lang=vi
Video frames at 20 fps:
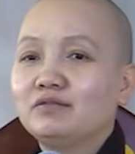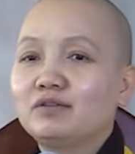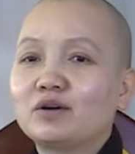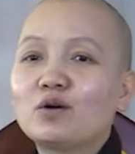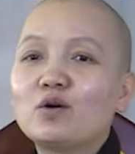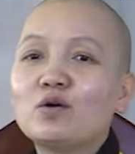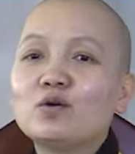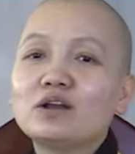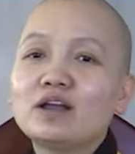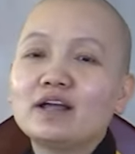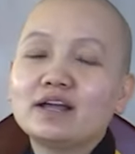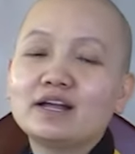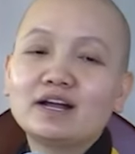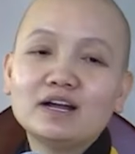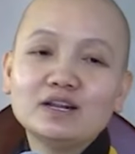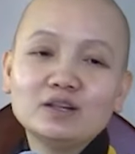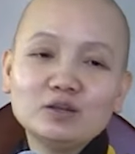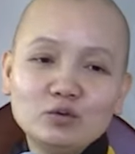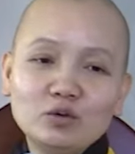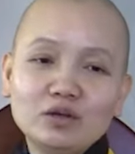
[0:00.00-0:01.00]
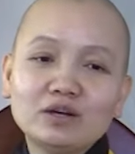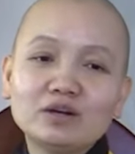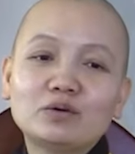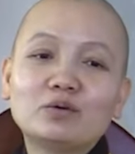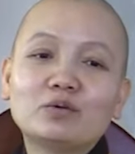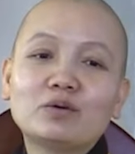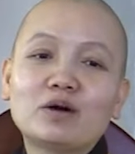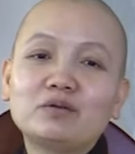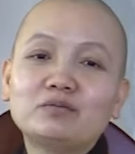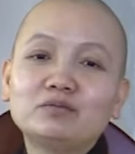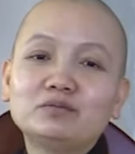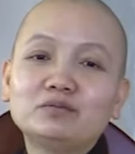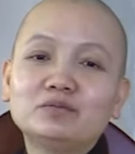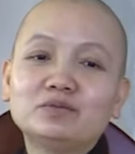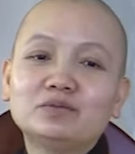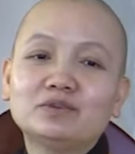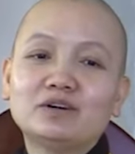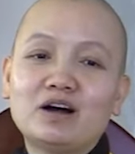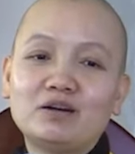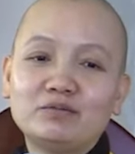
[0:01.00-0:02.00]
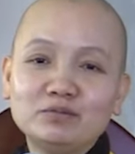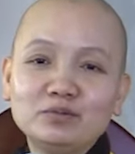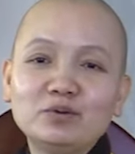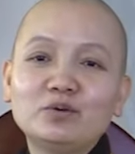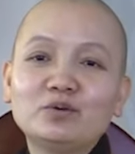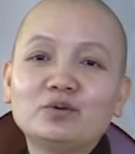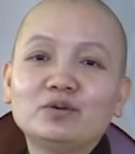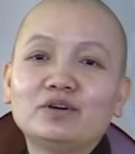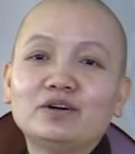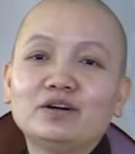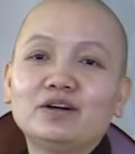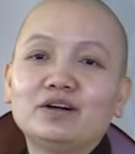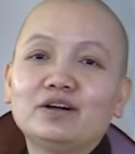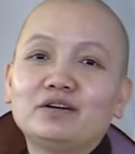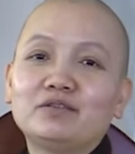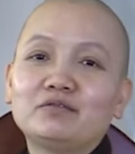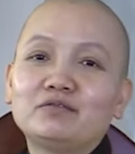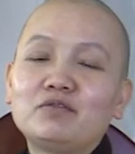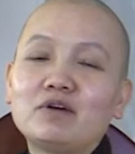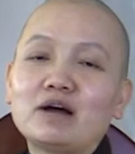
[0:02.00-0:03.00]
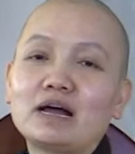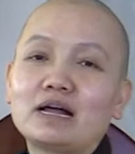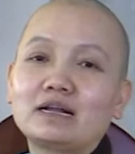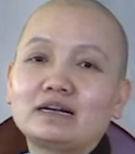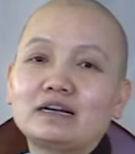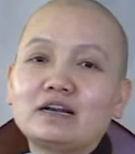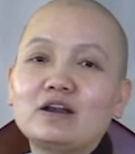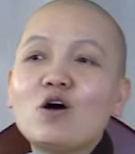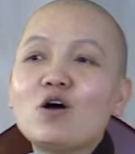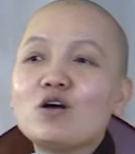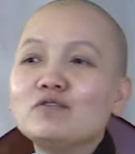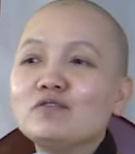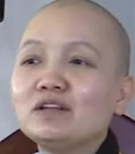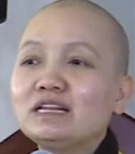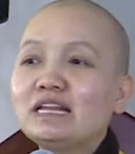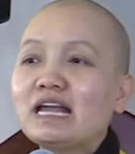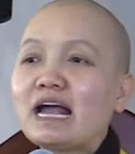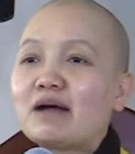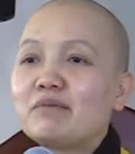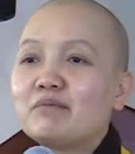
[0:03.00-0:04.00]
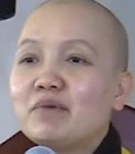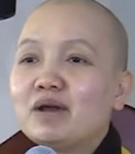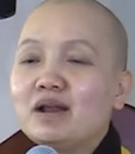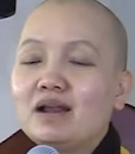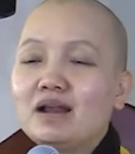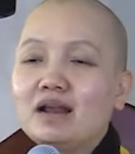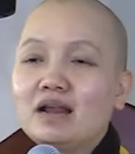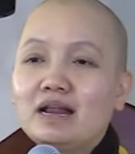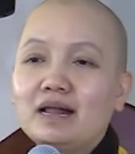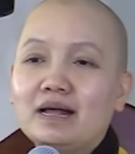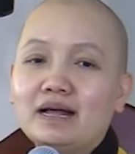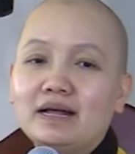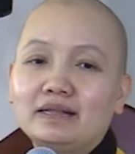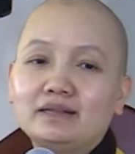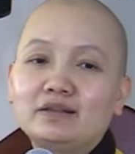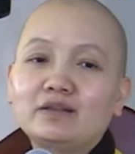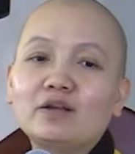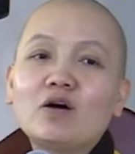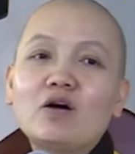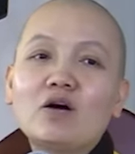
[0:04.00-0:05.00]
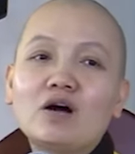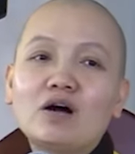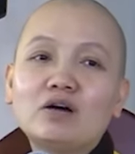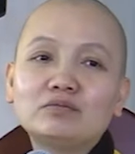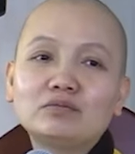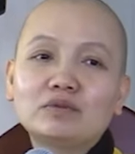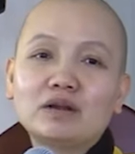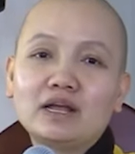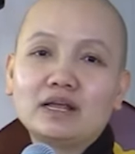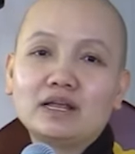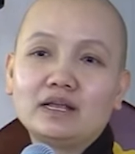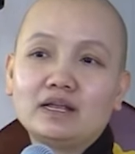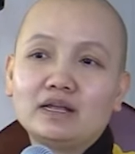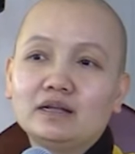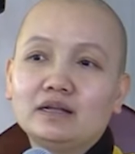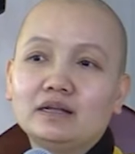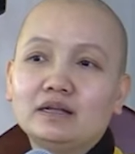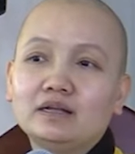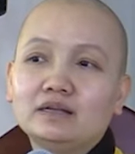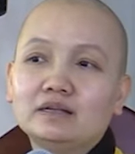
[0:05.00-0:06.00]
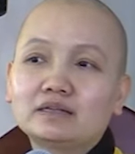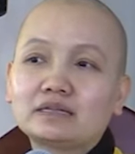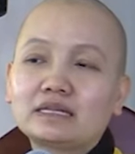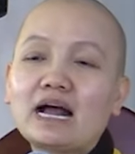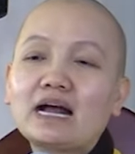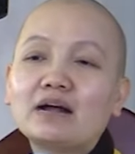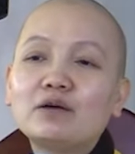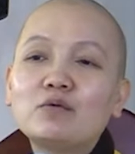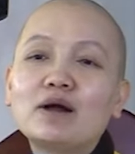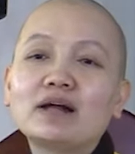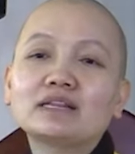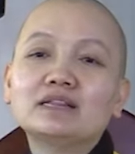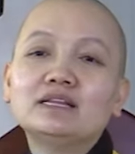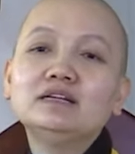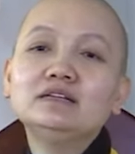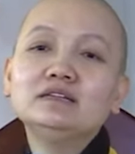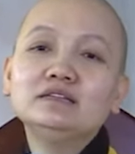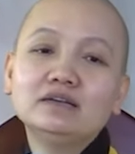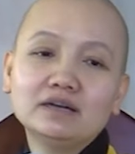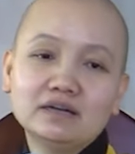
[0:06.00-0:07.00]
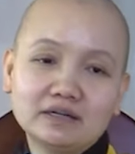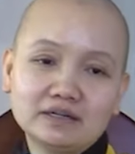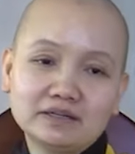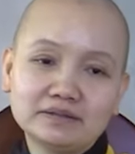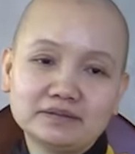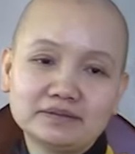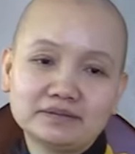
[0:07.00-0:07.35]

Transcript: và cô này kết duyên cùng ông ổng luôn, và nói với cha mình là cho ông này thăng quan tiến chức.